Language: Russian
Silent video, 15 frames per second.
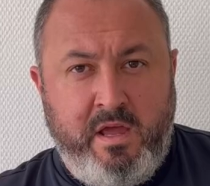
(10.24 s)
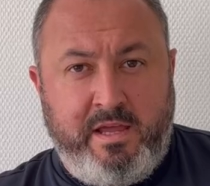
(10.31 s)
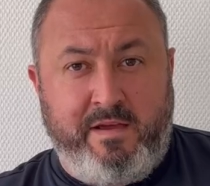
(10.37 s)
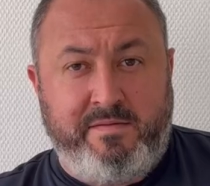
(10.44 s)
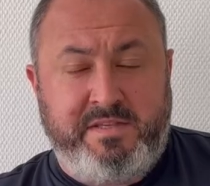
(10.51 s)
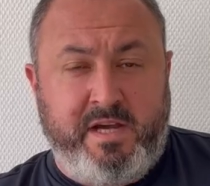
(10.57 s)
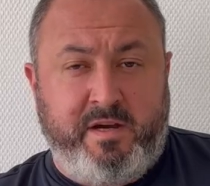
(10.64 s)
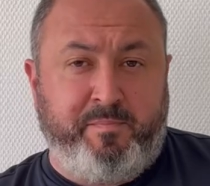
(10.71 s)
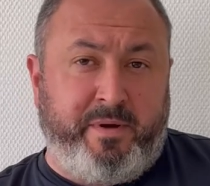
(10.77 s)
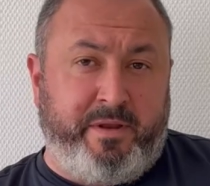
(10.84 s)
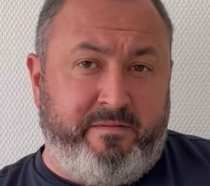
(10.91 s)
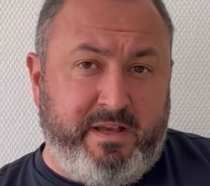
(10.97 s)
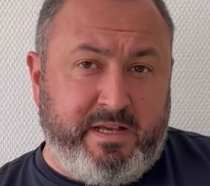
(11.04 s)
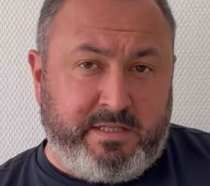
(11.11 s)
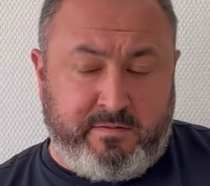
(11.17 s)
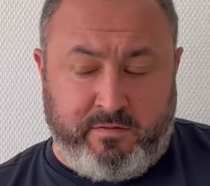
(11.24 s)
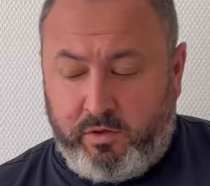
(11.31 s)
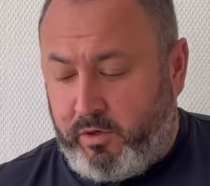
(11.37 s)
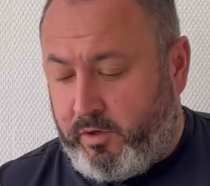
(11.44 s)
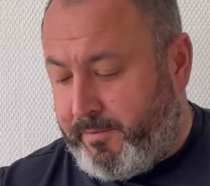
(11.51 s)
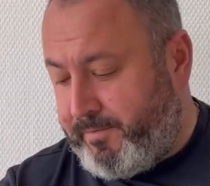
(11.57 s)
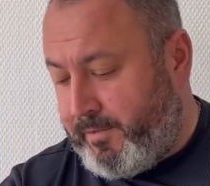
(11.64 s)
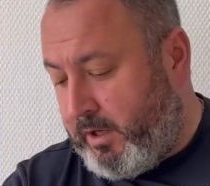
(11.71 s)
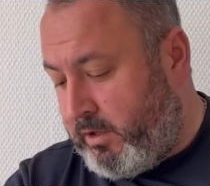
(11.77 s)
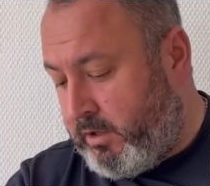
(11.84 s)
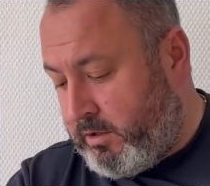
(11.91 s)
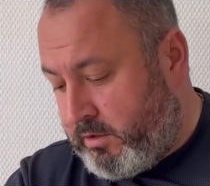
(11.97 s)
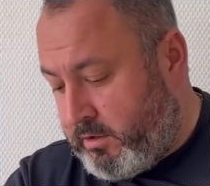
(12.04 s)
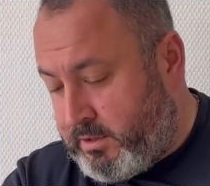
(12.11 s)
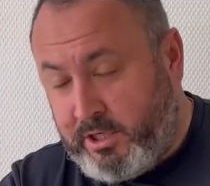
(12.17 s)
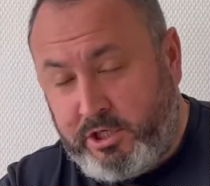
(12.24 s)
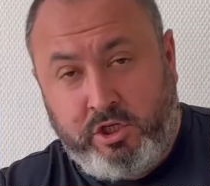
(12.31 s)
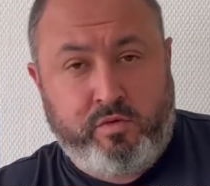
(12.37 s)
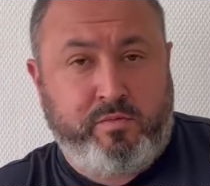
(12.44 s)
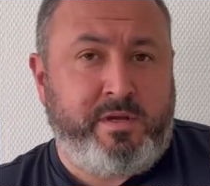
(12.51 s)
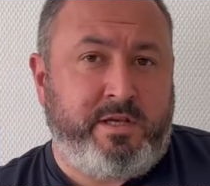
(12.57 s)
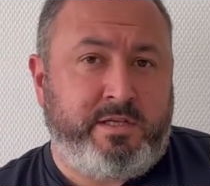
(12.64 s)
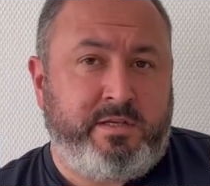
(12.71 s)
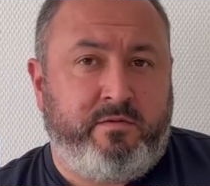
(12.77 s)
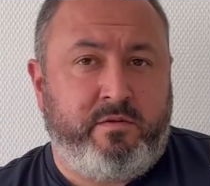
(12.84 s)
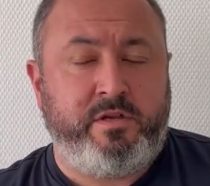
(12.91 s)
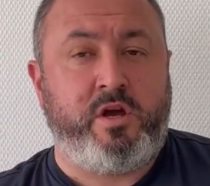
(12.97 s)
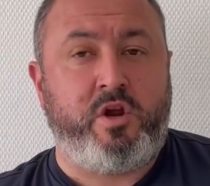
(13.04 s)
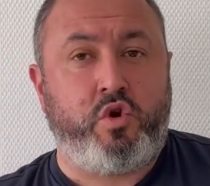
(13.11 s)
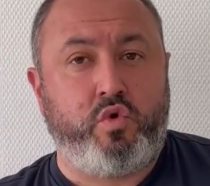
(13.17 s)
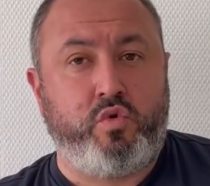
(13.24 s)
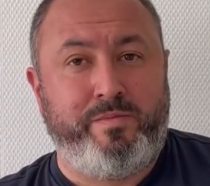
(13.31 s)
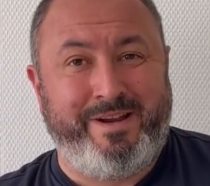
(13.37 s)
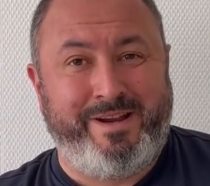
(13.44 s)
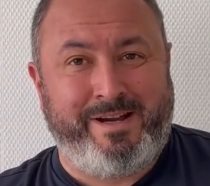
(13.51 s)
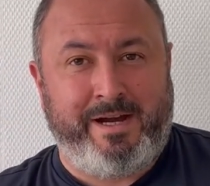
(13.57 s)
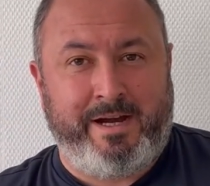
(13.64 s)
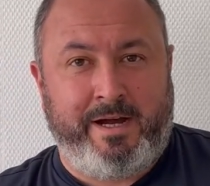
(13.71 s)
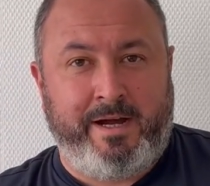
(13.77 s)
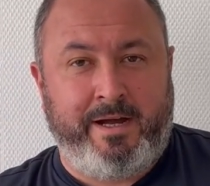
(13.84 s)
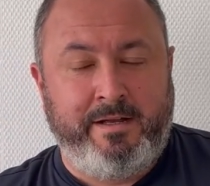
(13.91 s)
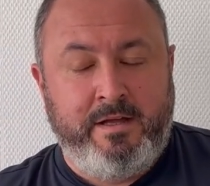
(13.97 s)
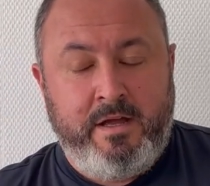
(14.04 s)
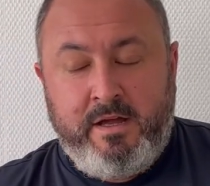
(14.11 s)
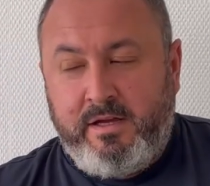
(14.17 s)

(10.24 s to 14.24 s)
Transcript: Я всех приветствую. Э, значит, у меня сегодня рубрика